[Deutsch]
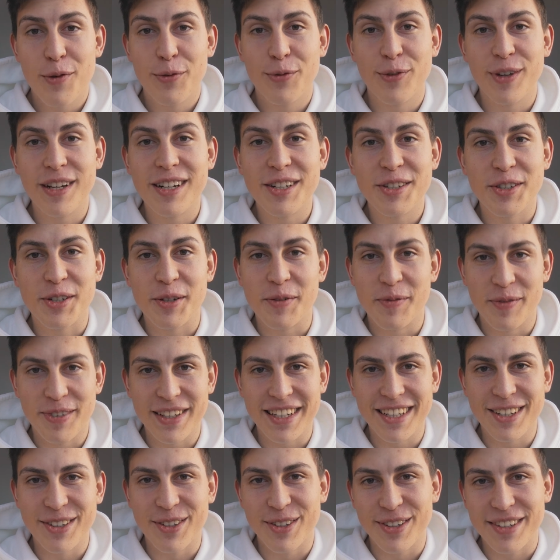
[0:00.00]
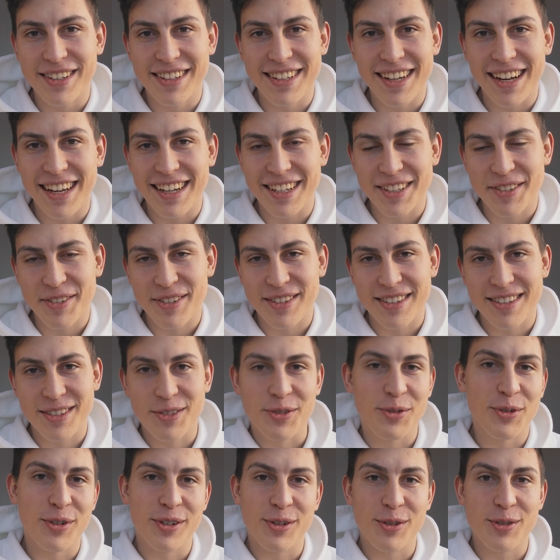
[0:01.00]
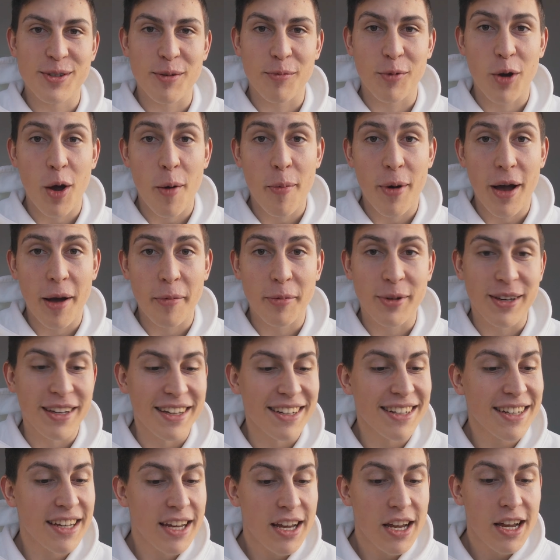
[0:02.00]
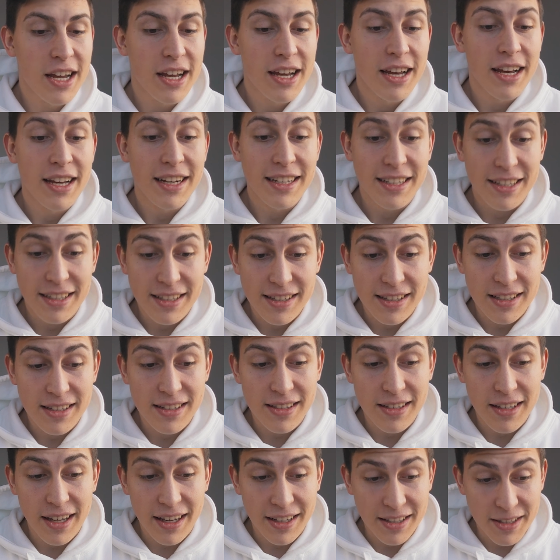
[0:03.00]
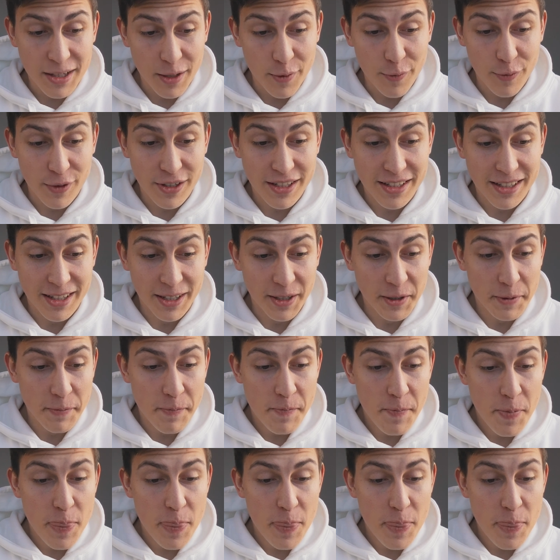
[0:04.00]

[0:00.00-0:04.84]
viel Chemie und alles, was so in unserem Körper abgeht, das ist extrem wichtig.